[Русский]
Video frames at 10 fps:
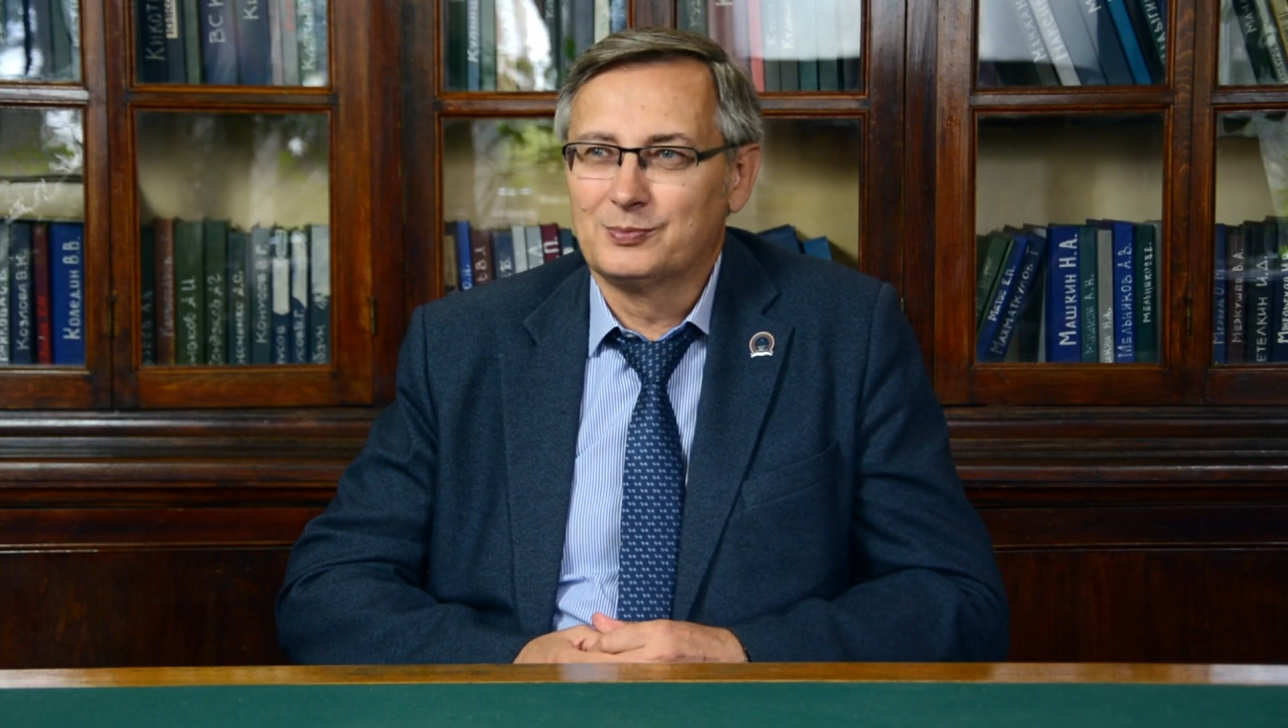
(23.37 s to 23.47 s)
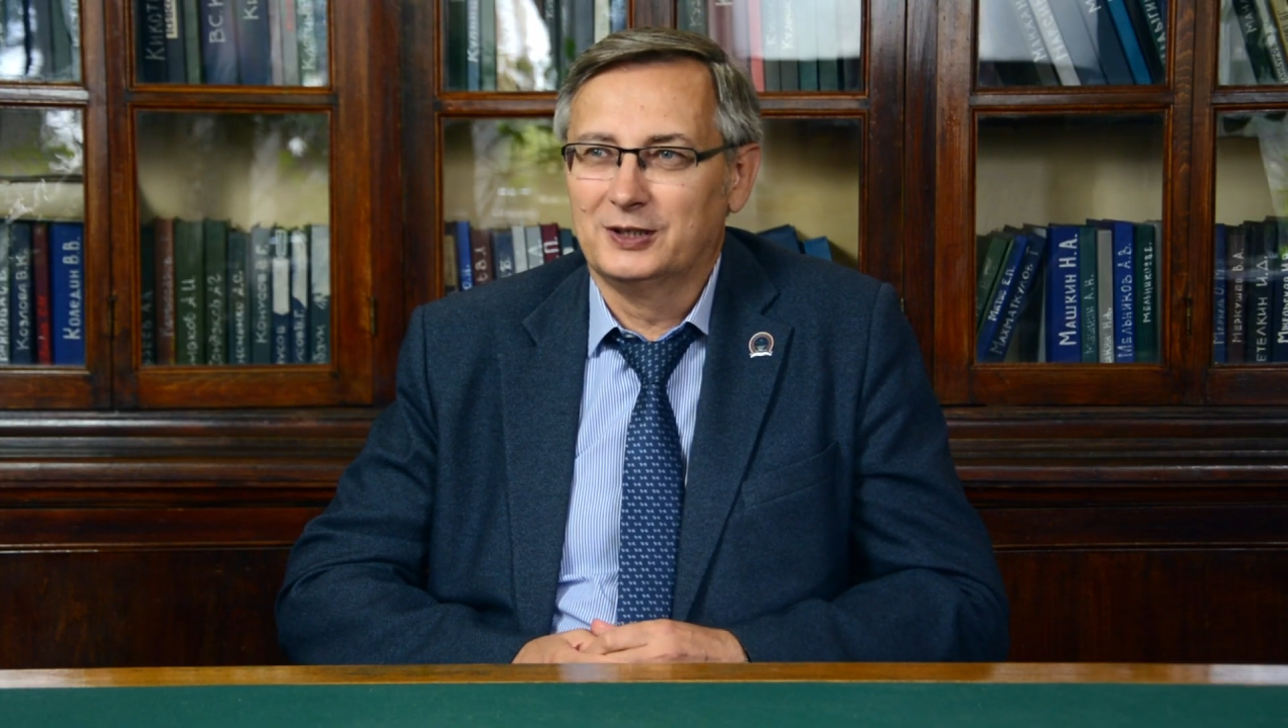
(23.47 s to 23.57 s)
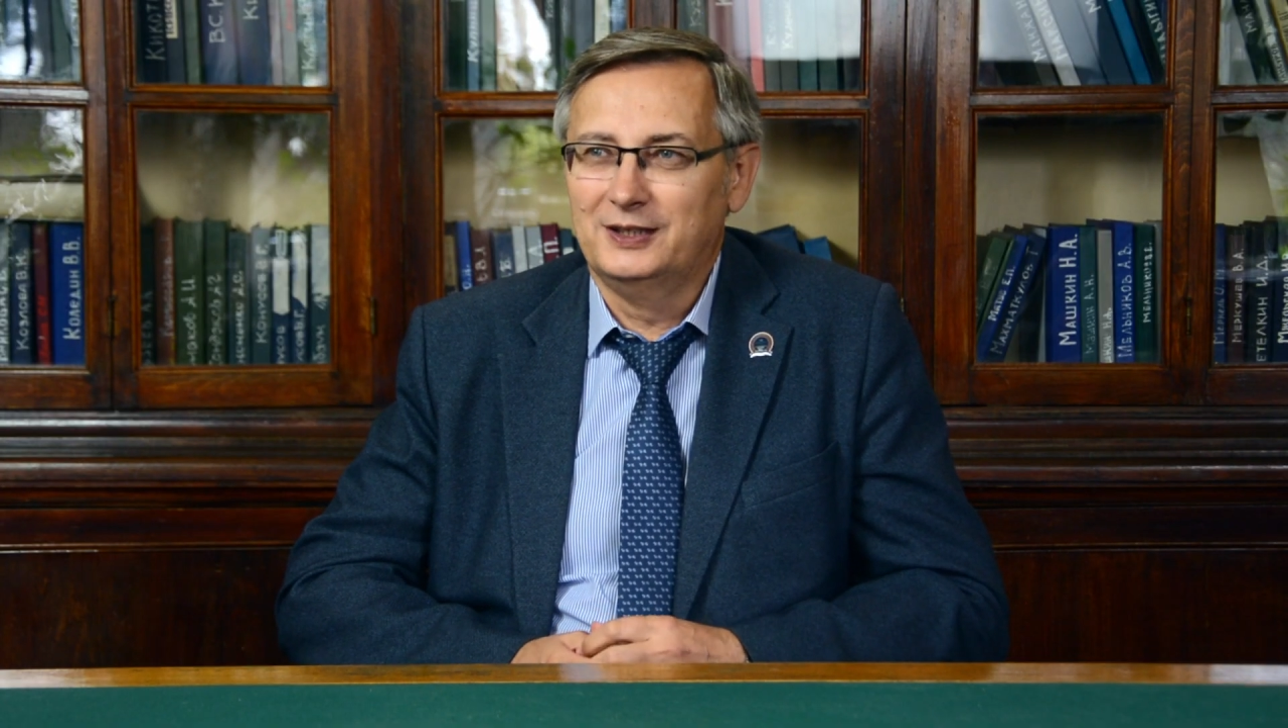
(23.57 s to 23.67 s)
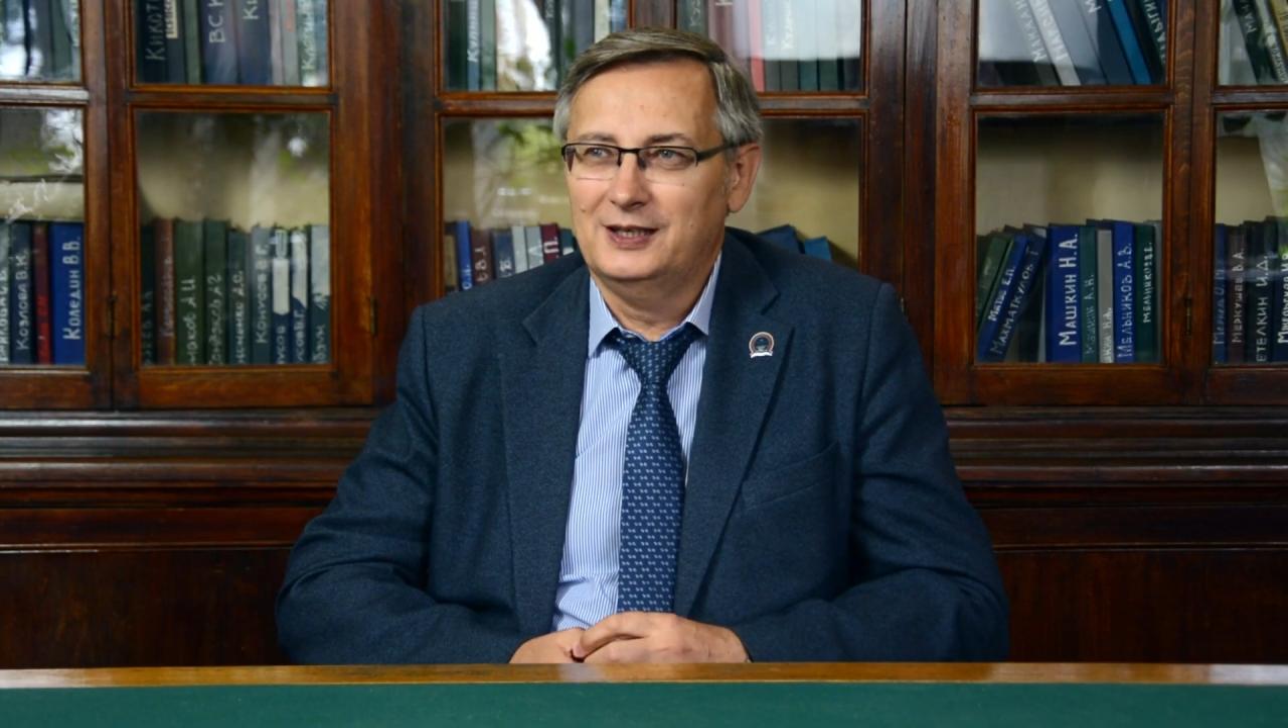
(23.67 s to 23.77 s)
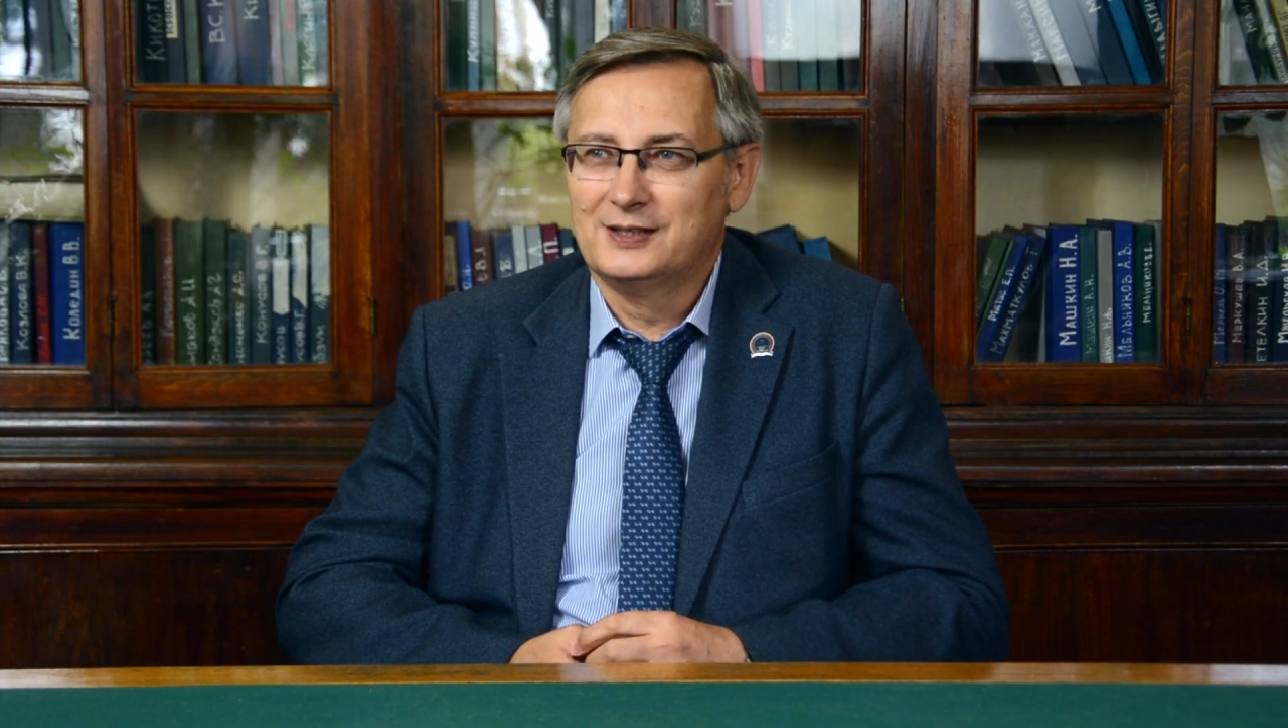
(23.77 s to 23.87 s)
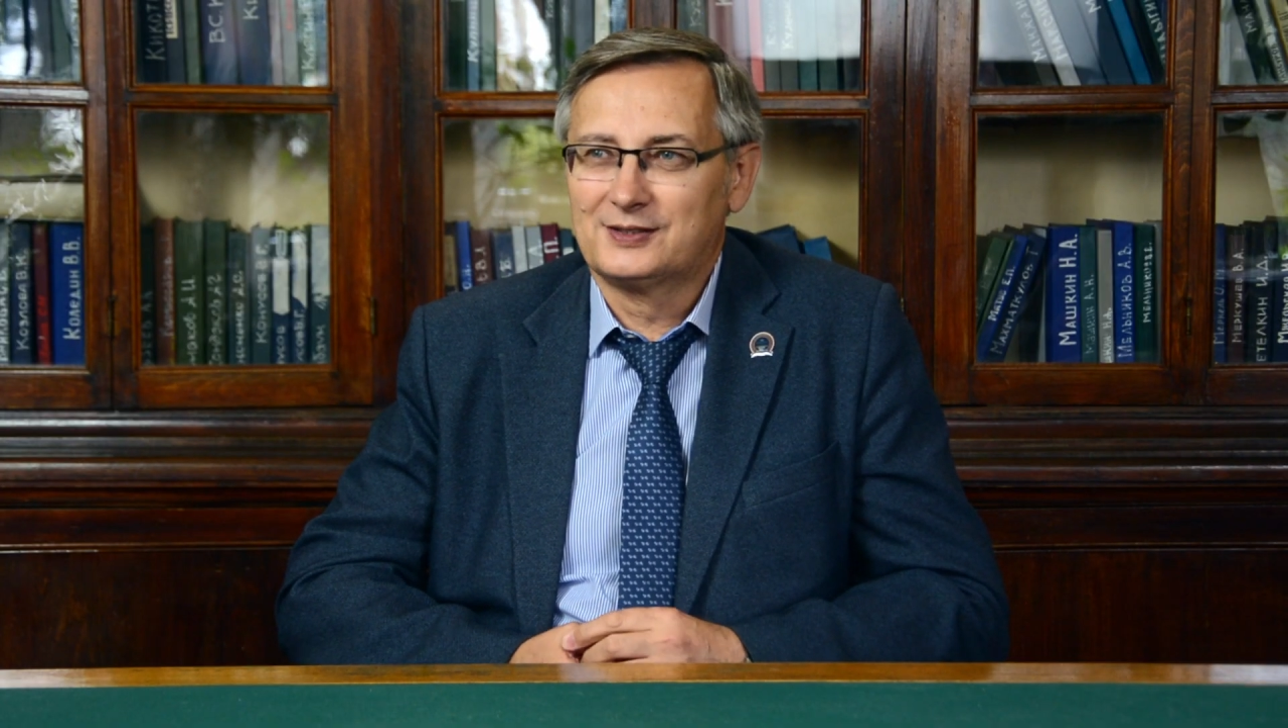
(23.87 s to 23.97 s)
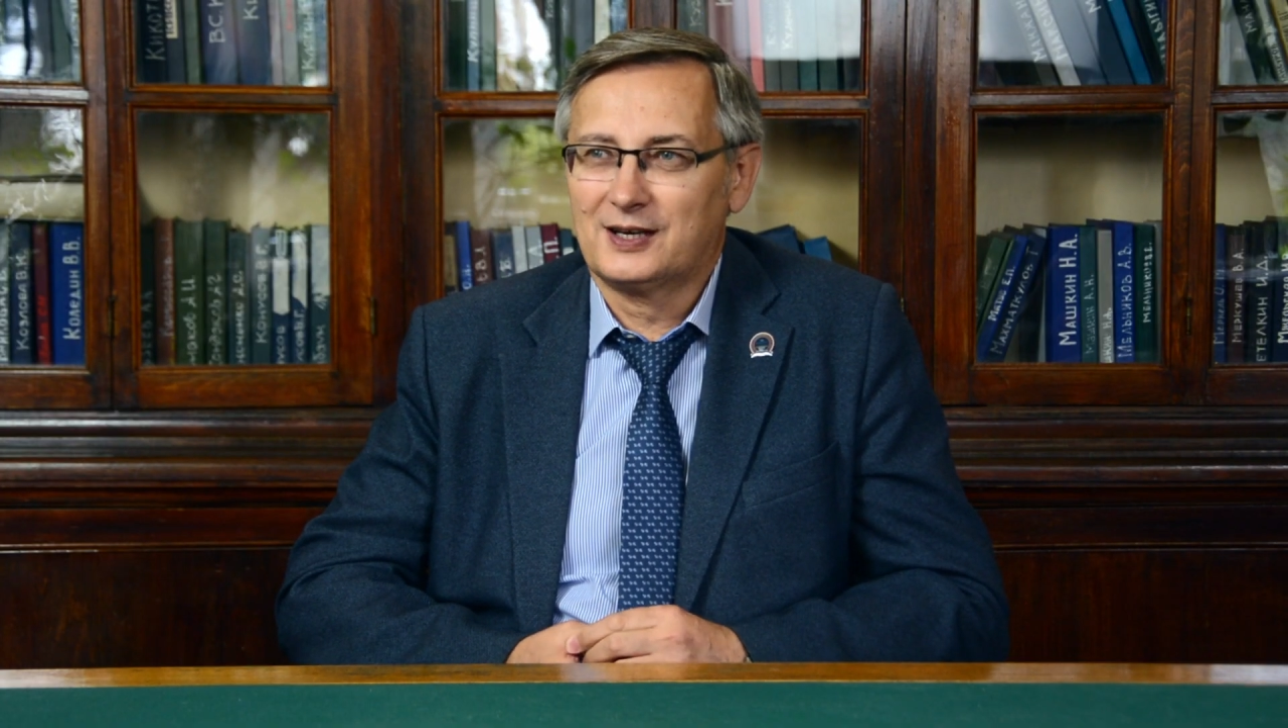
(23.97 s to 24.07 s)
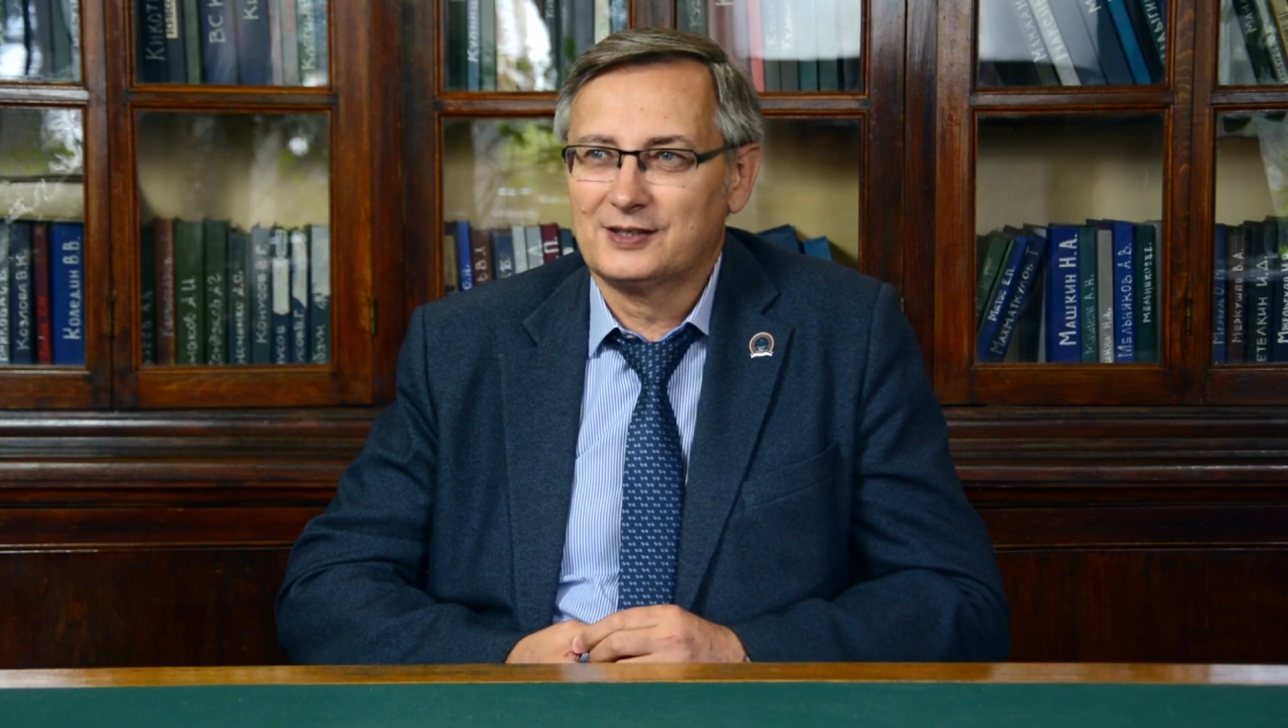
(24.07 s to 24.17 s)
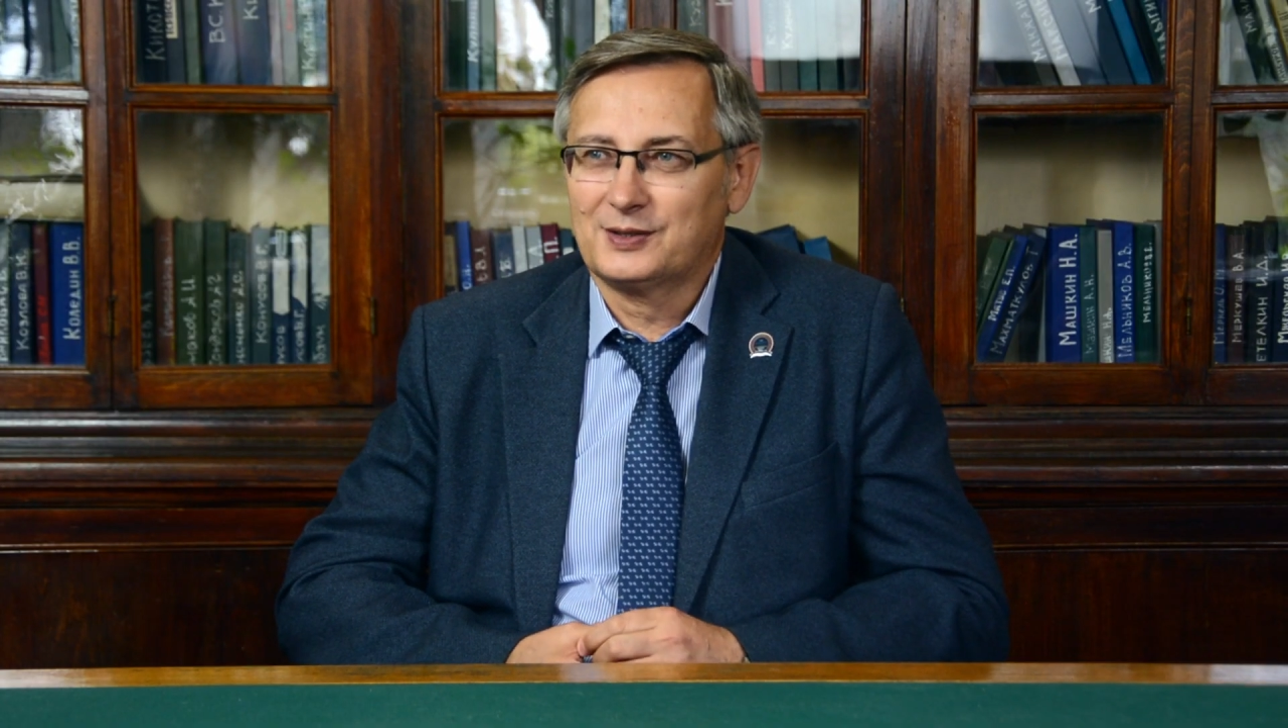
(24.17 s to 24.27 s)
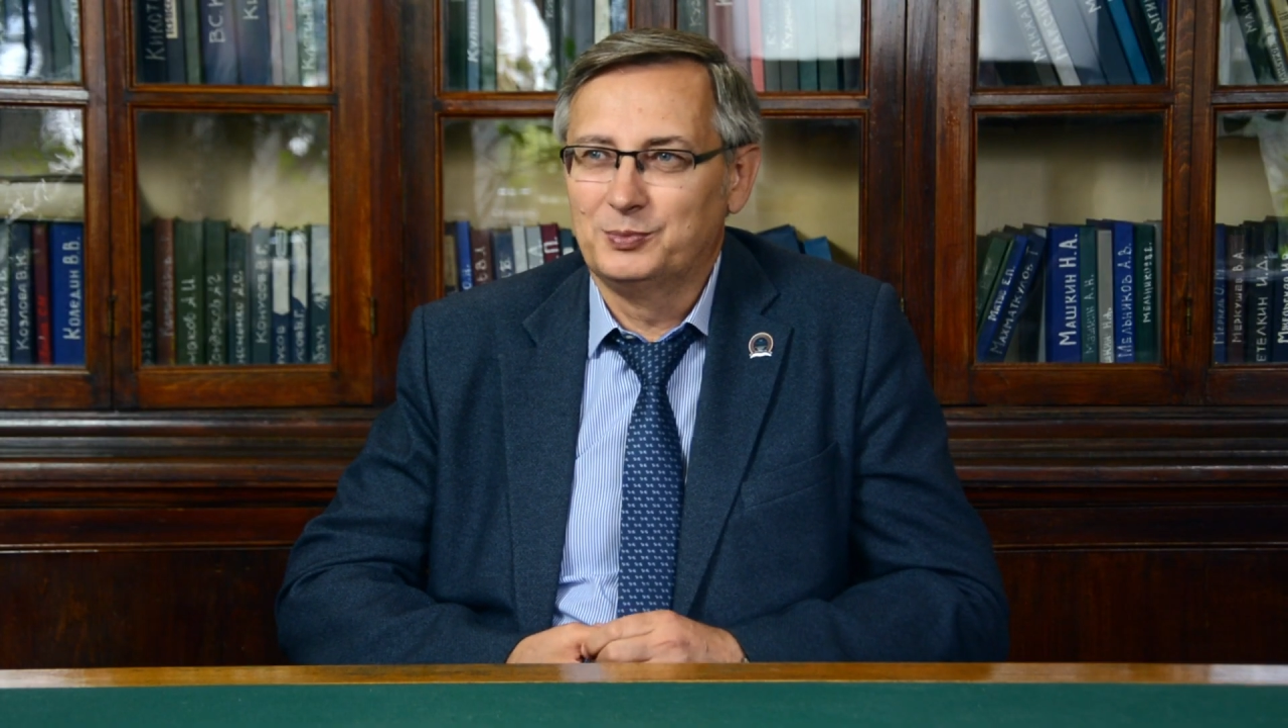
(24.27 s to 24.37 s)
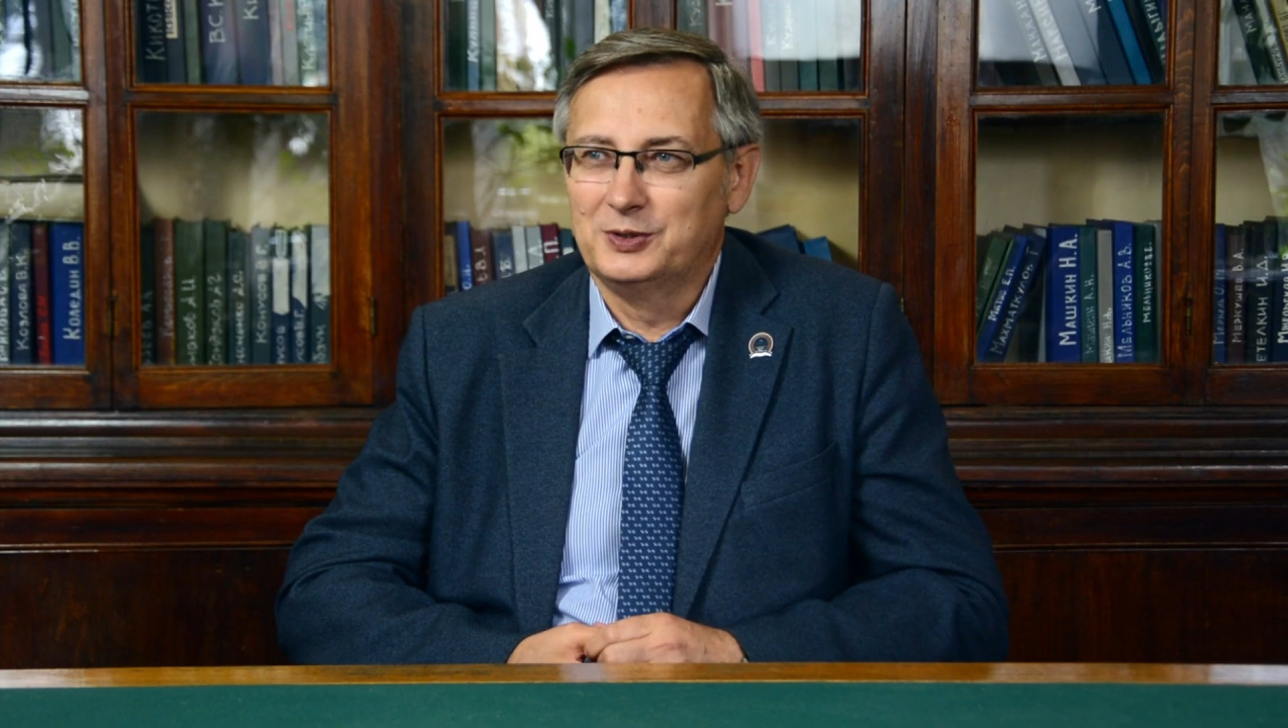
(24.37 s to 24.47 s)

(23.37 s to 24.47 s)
модели из разных